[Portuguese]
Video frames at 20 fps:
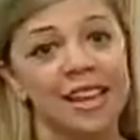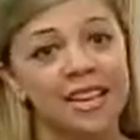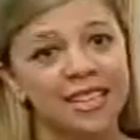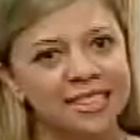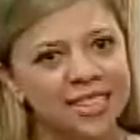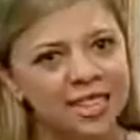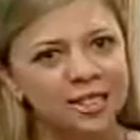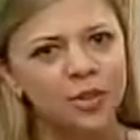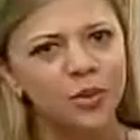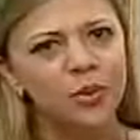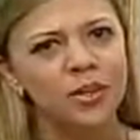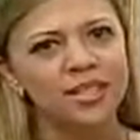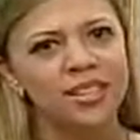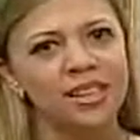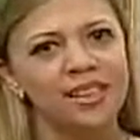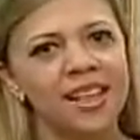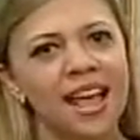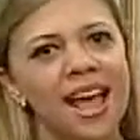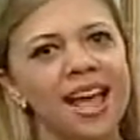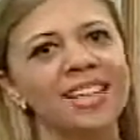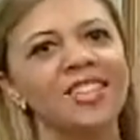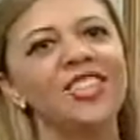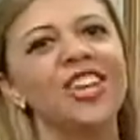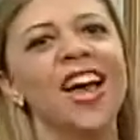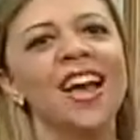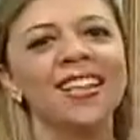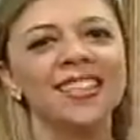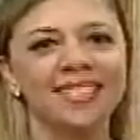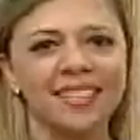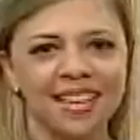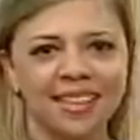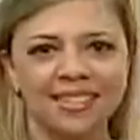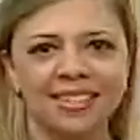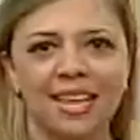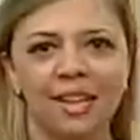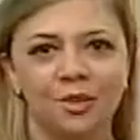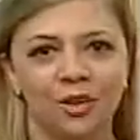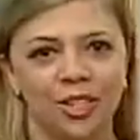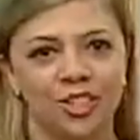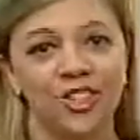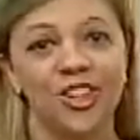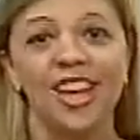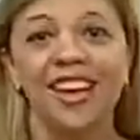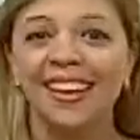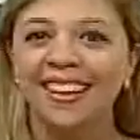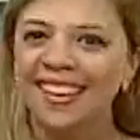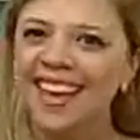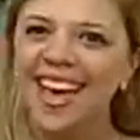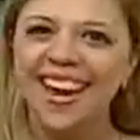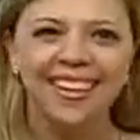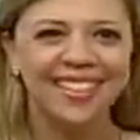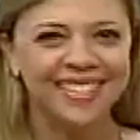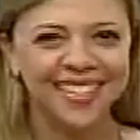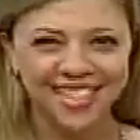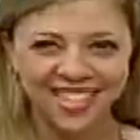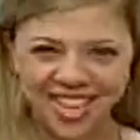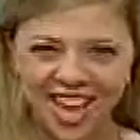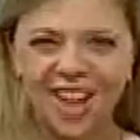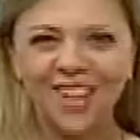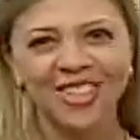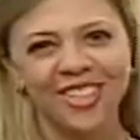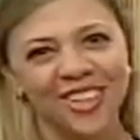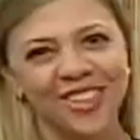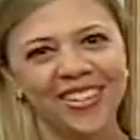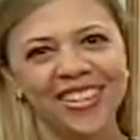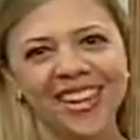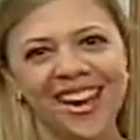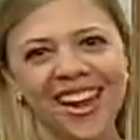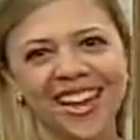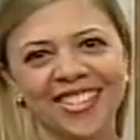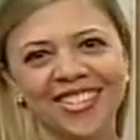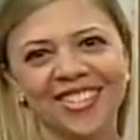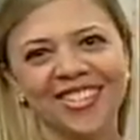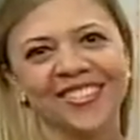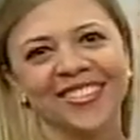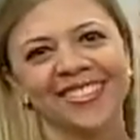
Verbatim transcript: das 2 da tarde às 6 da noite. Garanta já o seu ingresso.